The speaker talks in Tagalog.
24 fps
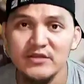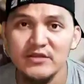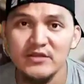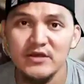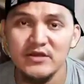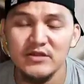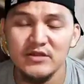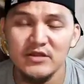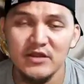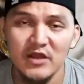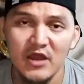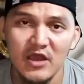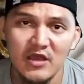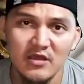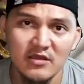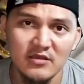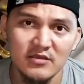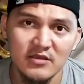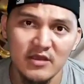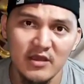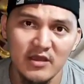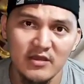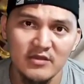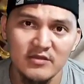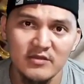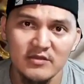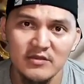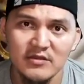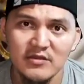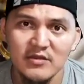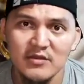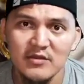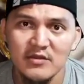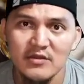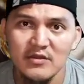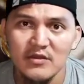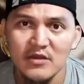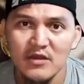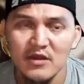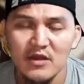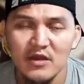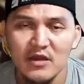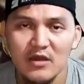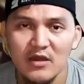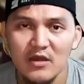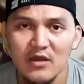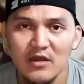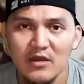in the Truck. Yan.
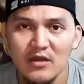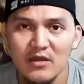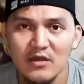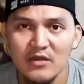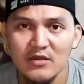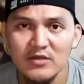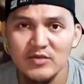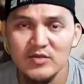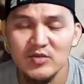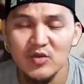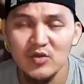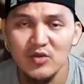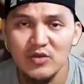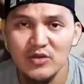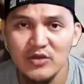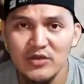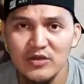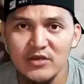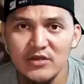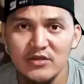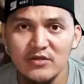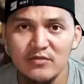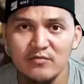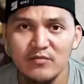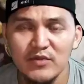Uh, solid.